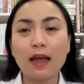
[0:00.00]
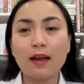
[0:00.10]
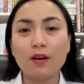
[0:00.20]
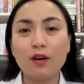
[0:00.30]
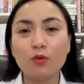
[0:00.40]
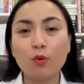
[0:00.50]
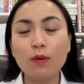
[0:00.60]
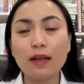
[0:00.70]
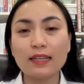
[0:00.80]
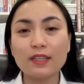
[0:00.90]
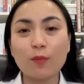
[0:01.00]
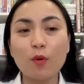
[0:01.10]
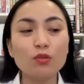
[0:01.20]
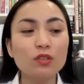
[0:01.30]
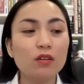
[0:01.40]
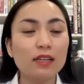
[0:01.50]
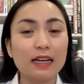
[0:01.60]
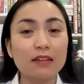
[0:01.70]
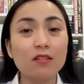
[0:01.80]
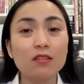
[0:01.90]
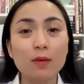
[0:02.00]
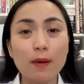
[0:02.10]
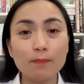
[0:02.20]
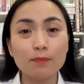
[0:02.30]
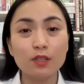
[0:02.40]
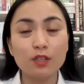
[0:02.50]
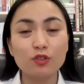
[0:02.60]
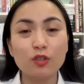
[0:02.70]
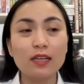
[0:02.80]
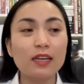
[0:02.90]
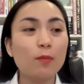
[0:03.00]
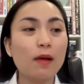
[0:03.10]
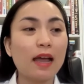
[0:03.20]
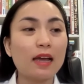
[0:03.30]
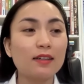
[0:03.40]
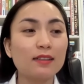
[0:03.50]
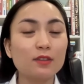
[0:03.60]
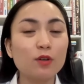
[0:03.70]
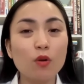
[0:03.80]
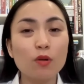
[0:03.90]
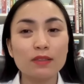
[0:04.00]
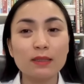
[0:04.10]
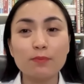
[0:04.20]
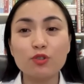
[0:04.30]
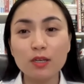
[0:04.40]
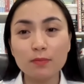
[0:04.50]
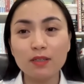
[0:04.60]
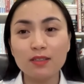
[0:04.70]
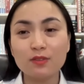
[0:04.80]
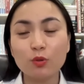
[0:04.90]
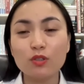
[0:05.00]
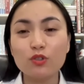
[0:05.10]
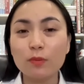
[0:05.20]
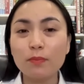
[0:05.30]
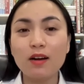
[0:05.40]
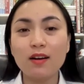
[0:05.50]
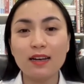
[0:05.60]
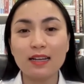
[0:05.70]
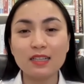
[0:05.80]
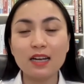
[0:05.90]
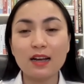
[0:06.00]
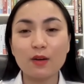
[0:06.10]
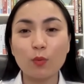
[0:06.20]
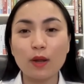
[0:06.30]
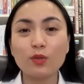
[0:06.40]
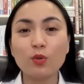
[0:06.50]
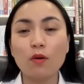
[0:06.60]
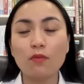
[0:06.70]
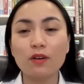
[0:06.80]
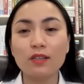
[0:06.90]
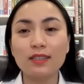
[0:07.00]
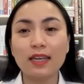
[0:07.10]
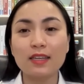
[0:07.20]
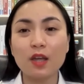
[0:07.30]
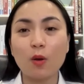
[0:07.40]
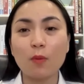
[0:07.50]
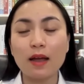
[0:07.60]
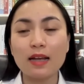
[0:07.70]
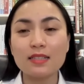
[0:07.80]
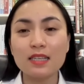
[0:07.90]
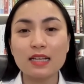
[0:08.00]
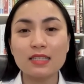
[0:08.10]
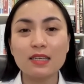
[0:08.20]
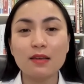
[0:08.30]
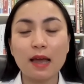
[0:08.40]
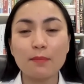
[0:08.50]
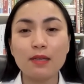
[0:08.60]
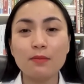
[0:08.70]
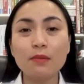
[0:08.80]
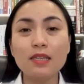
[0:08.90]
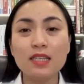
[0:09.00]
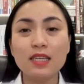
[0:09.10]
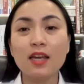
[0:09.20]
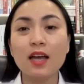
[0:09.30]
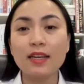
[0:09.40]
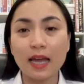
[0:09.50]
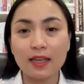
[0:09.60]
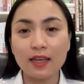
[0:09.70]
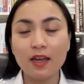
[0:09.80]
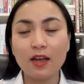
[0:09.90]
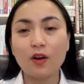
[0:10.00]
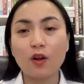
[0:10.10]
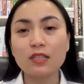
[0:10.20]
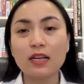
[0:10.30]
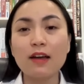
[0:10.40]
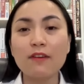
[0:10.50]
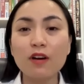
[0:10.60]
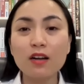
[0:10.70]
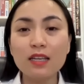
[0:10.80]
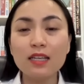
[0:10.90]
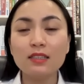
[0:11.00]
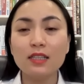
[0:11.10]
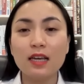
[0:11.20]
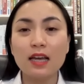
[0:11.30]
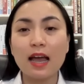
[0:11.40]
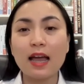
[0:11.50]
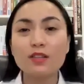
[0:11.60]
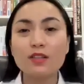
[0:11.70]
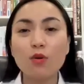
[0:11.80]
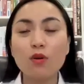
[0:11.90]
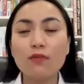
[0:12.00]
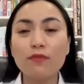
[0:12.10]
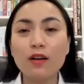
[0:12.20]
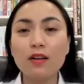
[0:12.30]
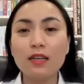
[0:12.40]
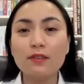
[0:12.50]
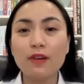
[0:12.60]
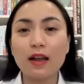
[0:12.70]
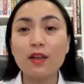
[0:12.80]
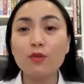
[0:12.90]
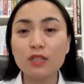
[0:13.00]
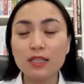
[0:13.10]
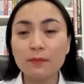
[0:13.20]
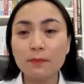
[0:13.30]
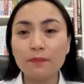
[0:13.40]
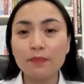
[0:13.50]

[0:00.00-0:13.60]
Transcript: mà cũng là cái nhóm hỗ trợ để tăng cường cơ bắp cho nên nếu mà đội mà tập gym đội gymmer là rất là quen thuộc với cái nhóm axit acid amin BCAA này nó chính là verlin isoverlin và leucine